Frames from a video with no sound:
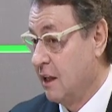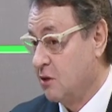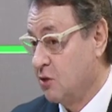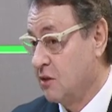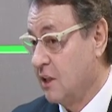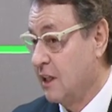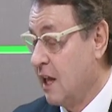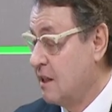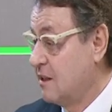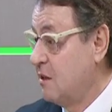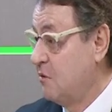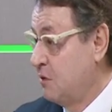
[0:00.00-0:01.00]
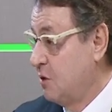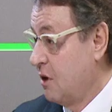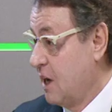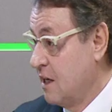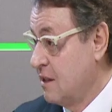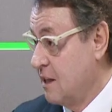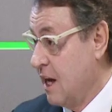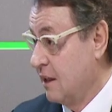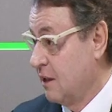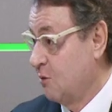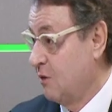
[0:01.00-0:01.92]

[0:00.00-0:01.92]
da sociedade civil organizada.